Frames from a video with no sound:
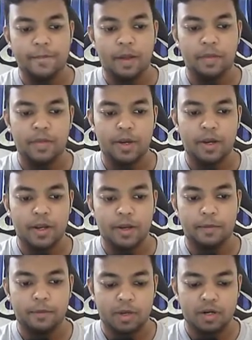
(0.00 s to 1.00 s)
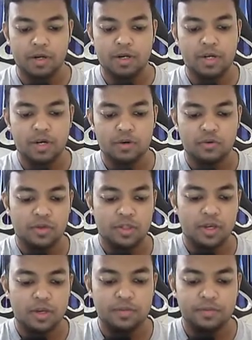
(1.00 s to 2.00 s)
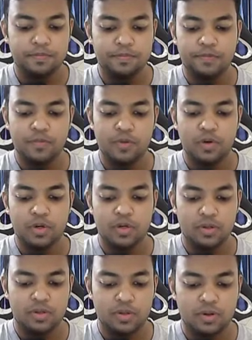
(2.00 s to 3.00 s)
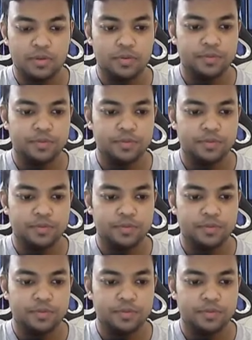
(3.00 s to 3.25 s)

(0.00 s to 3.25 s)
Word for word: আমি এখানে একটা রিটার্ন করে দিই রিটার্ন জিরো